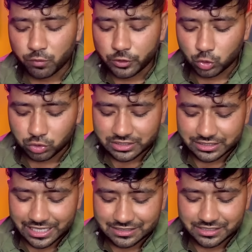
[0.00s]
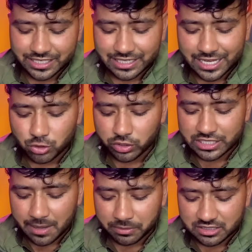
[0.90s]
वीडियो को थोड़ा सा ध्यान से देखना है क्योंकि
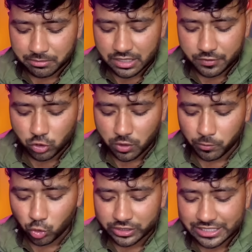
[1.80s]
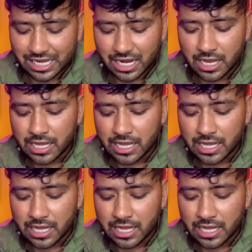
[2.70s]
यहां पर जब मैंने वीडियो को अपलोड किया